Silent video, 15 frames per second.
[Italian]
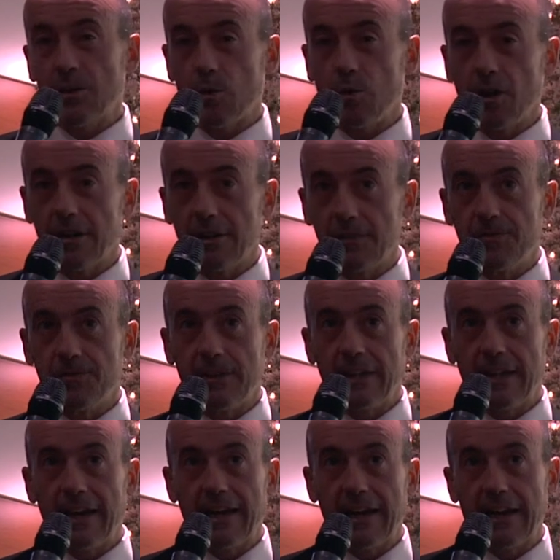ruoli di
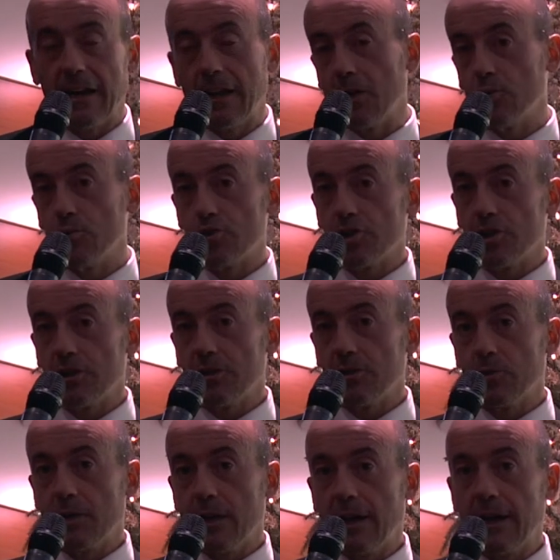filiale alla luce di
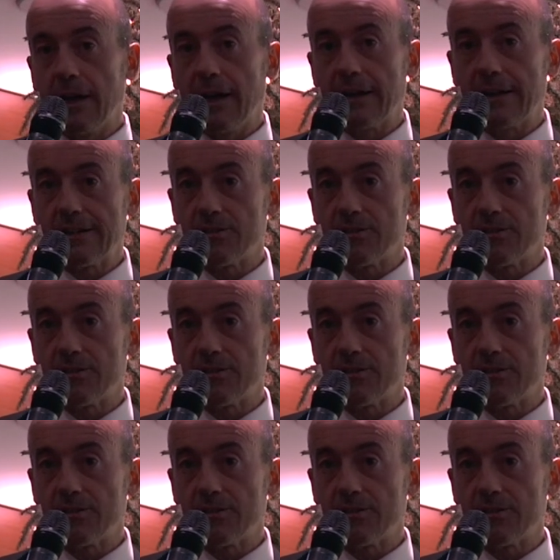una